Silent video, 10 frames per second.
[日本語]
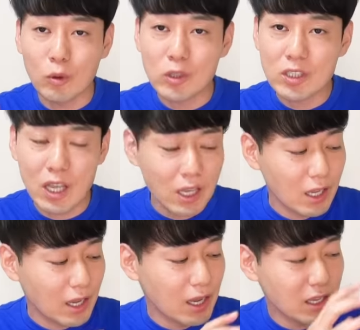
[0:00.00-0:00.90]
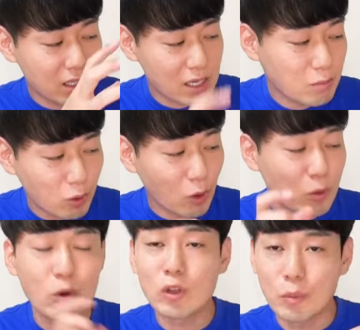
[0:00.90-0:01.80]
を押して全部を読
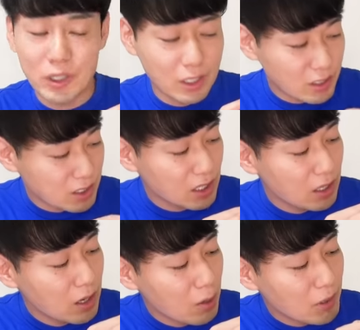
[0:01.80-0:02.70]
み込んでもいいですし、